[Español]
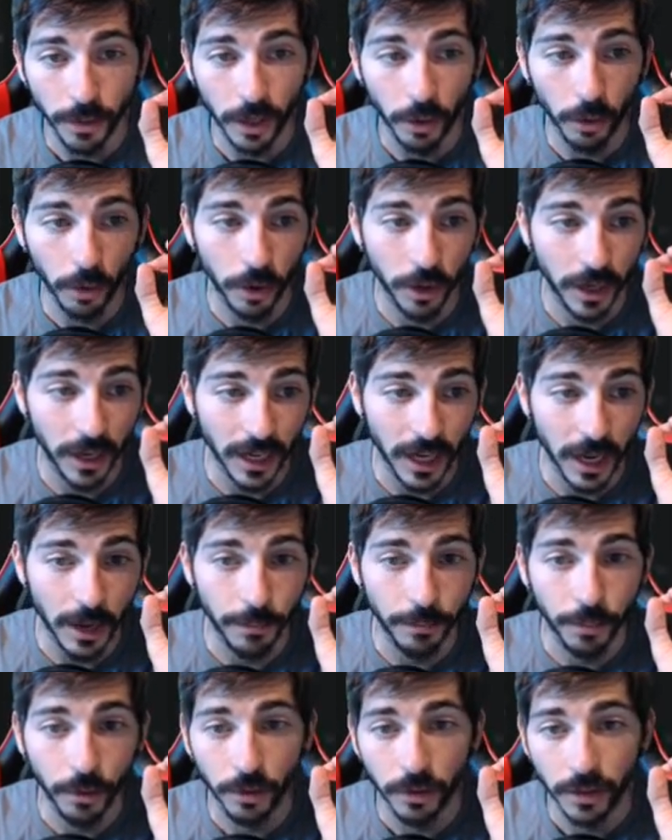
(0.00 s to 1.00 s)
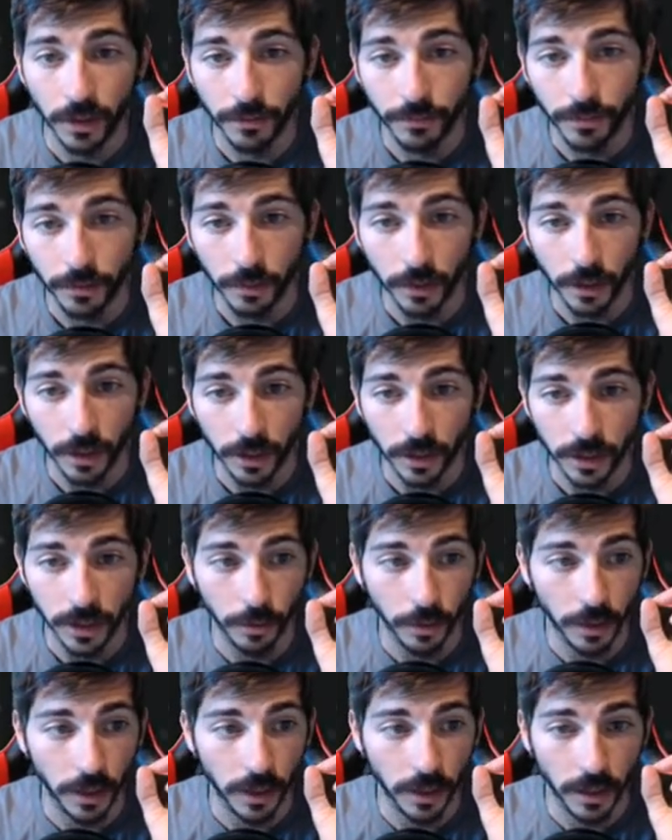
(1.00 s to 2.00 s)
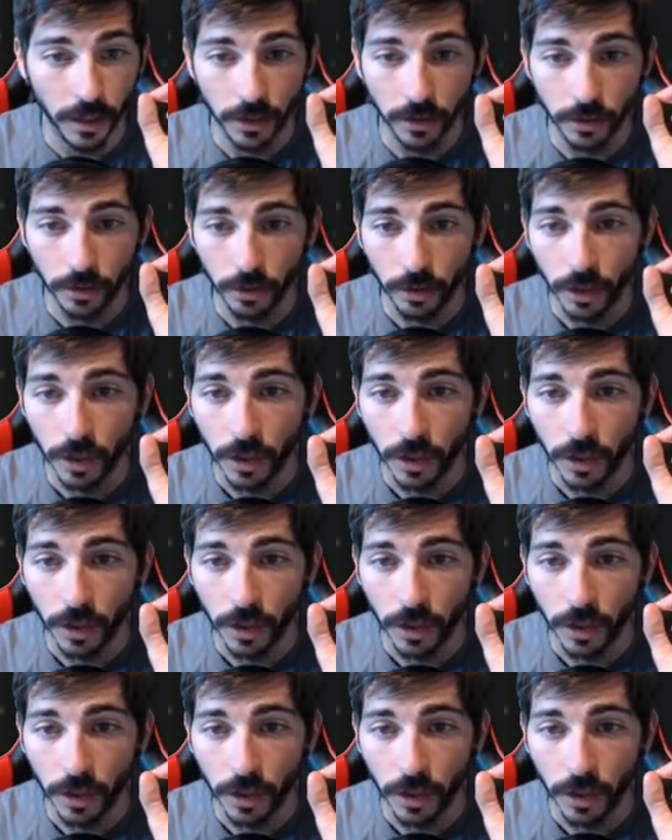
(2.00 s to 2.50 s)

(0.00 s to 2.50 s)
Joder de campo, bueno, aquí sí voy a dar descanso.